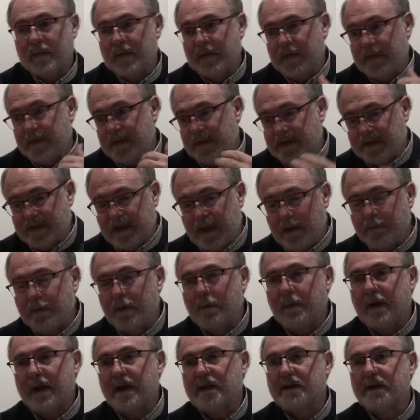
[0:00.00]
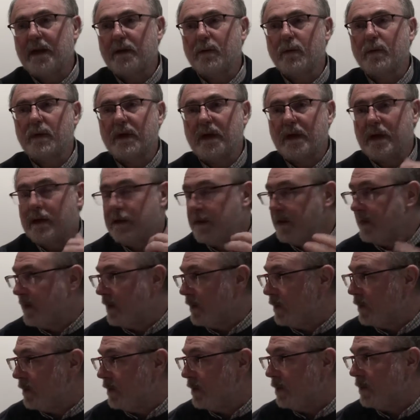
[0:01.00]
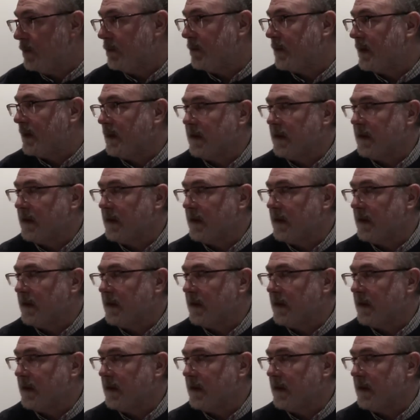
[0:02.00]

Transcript: Y esa es la primera andadura del líder 1,